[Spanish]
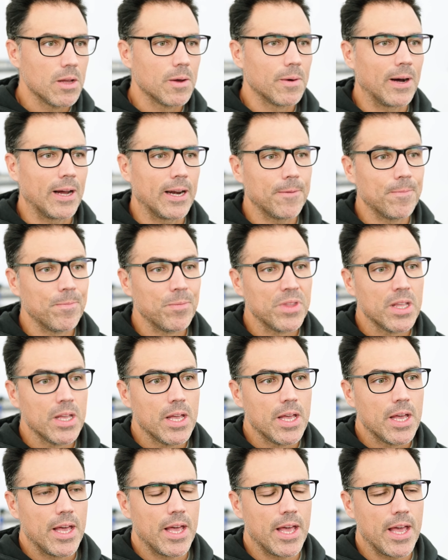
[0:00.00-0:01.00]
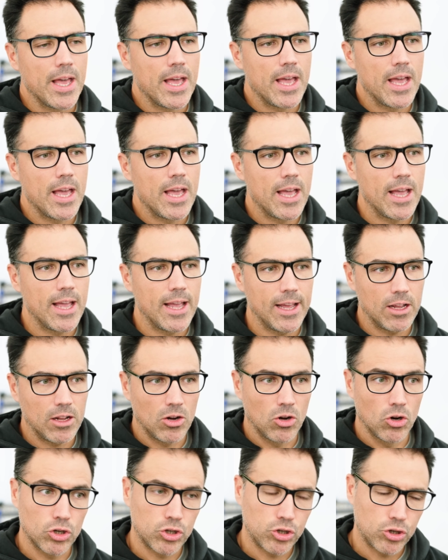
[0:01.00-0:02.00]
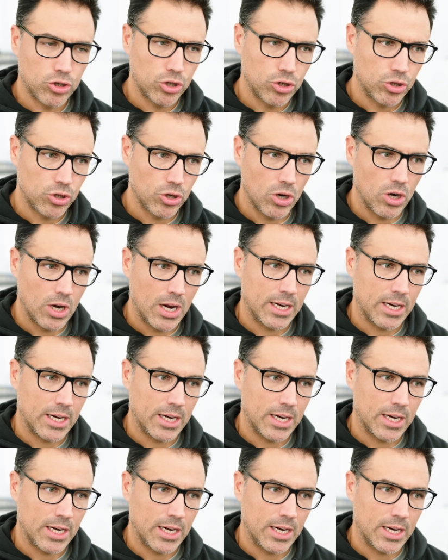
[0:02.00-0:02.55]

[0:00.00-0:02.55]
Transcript: ¿vale? Eh, las